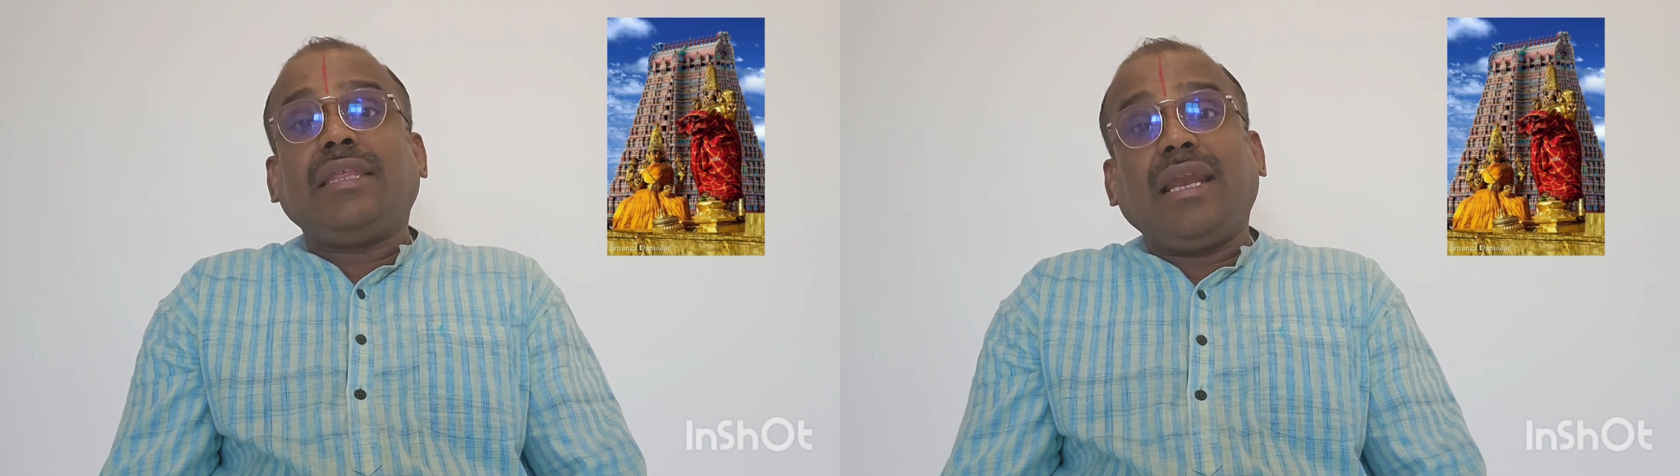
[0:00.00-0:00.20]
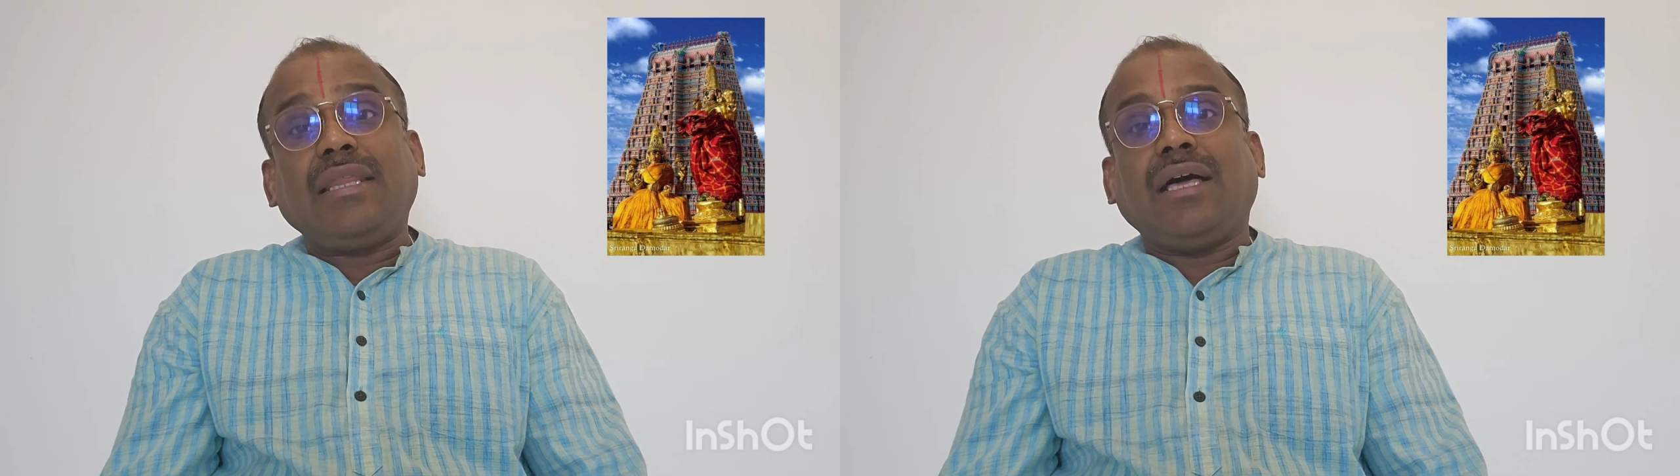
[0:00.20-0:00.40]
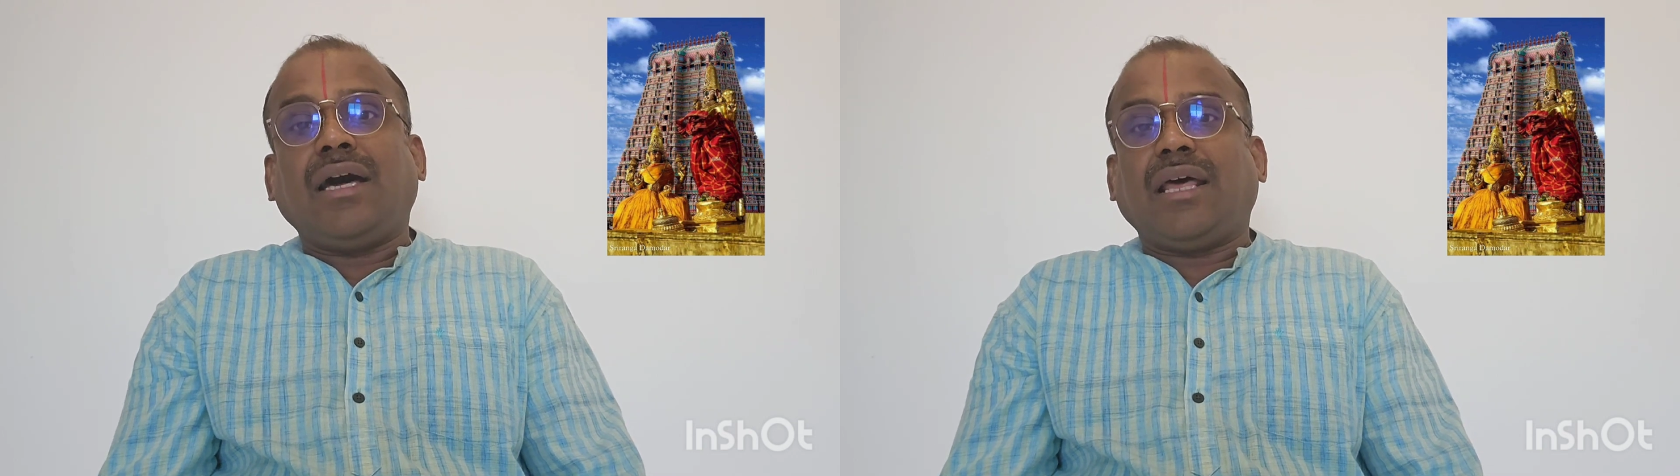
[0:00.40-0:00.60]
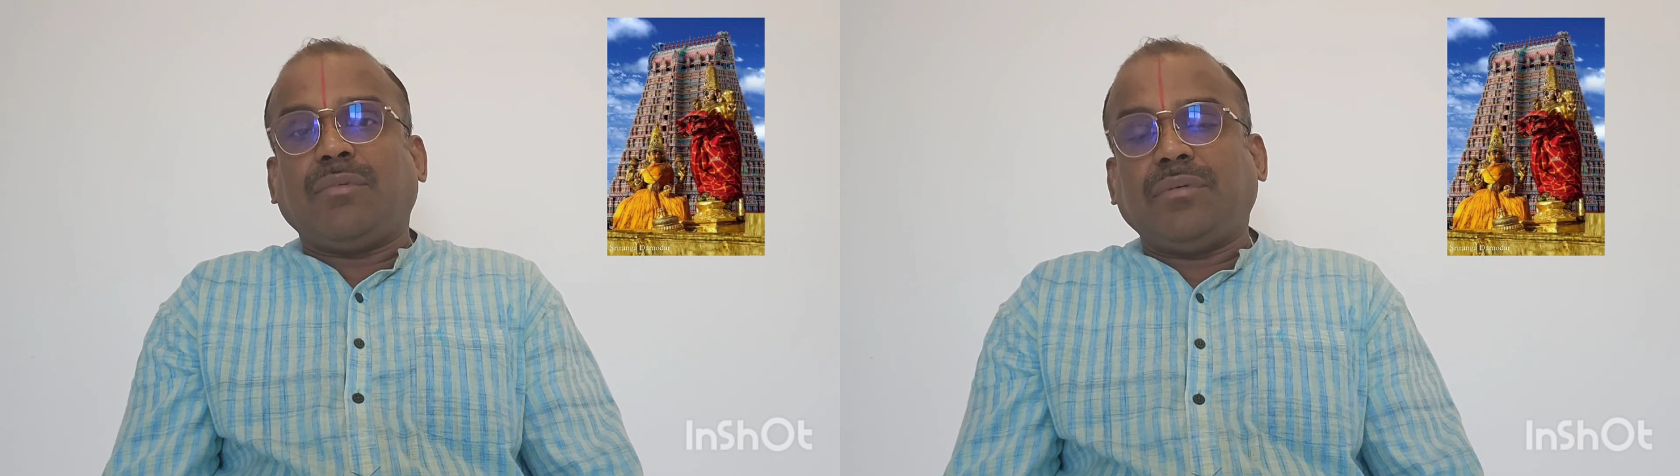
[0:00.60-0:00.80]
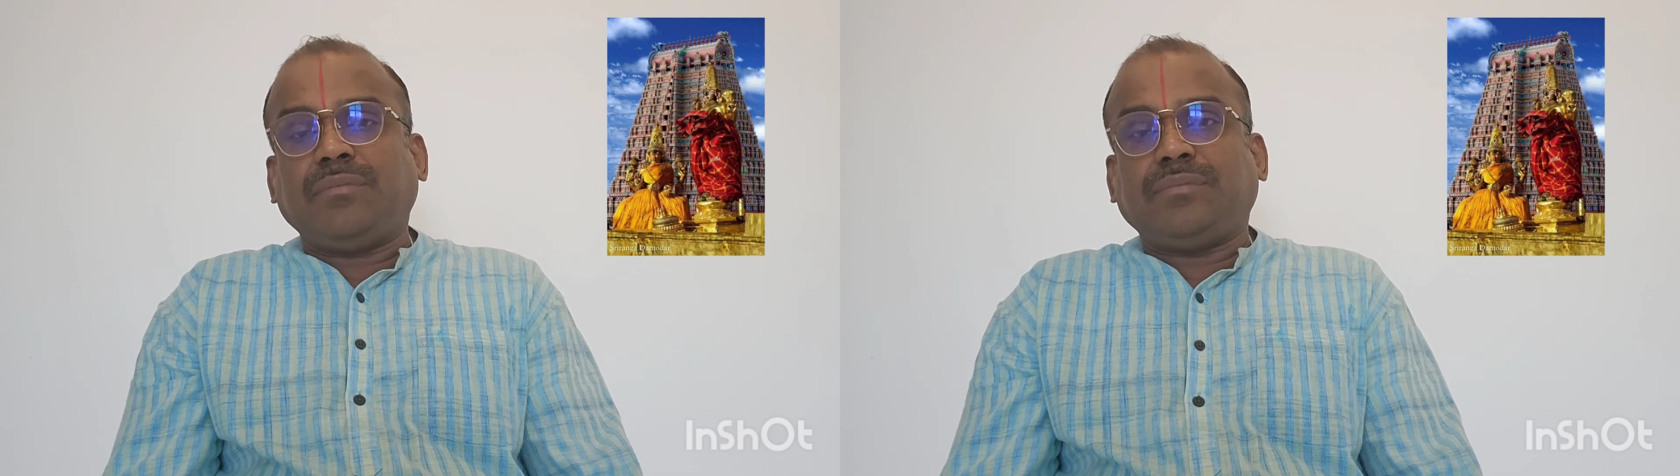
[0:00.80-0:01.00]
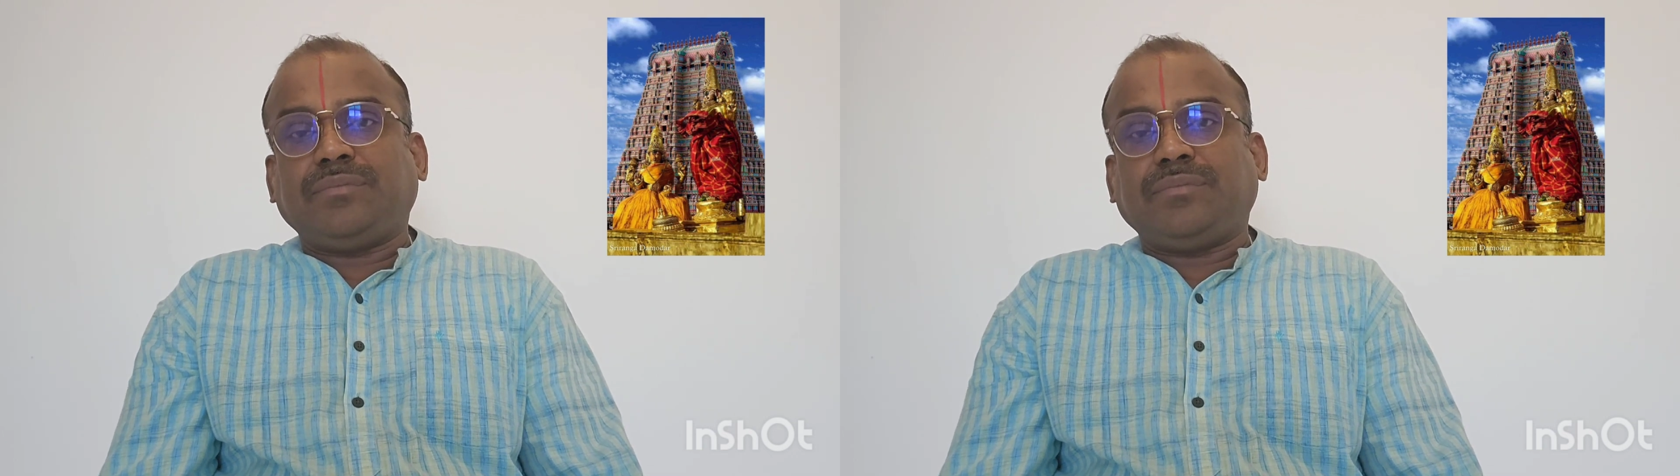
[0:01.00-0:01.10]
திலதானமும்